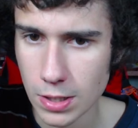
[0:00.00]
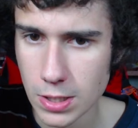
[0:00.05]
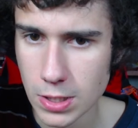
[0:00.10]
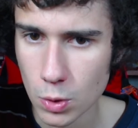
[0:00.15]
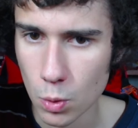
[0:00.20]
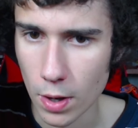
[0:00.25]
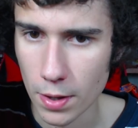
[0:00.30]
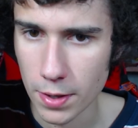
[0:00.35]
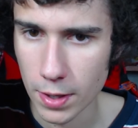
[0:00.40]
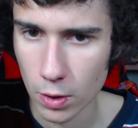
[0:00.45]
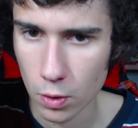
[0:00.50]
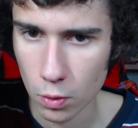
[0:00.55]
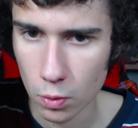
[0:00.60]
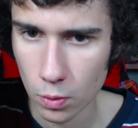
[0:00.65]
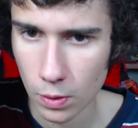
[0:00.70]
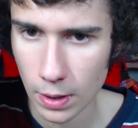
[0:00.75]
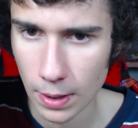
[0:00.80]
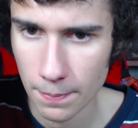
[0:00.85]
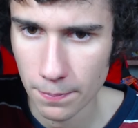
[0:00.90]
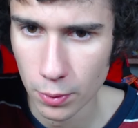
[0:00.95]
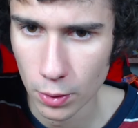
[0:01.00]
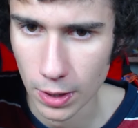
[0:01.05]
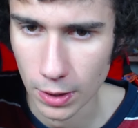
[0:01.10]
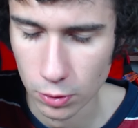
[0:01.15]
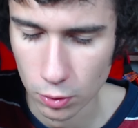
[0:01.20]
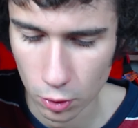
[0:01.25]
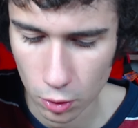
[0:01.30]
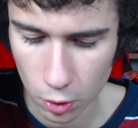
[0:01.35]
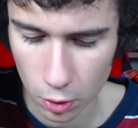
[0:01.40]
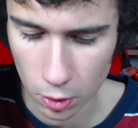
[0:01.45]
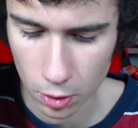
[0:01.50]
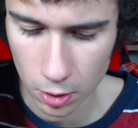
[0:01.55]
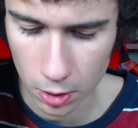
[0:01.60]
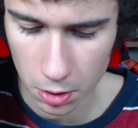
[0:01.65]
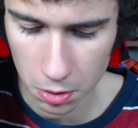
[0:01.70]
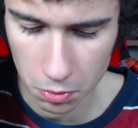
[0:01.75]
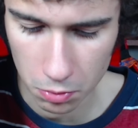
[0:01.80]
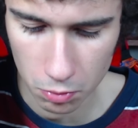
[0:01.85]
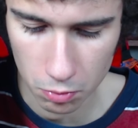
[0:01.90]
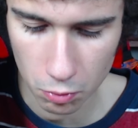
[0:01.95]
squadre con un campionato
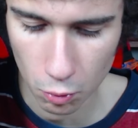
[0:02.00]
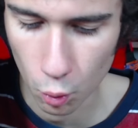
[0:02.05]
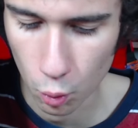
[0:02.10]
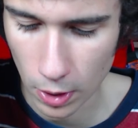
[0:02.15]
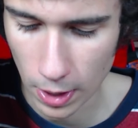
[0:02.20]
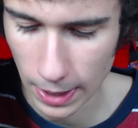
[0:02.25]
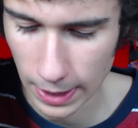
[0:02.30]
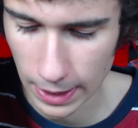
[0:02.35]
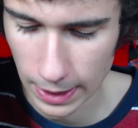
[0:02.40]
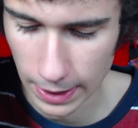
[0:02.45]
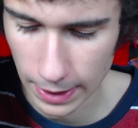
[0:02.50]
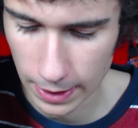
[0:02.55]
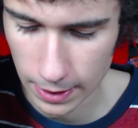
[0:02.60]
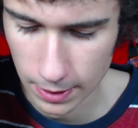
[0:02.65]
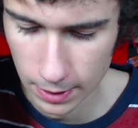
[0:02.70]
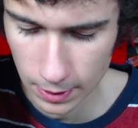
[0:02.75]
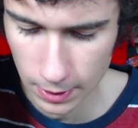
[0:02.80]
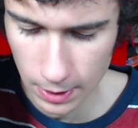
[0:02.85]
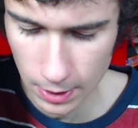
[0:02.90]
con una gara.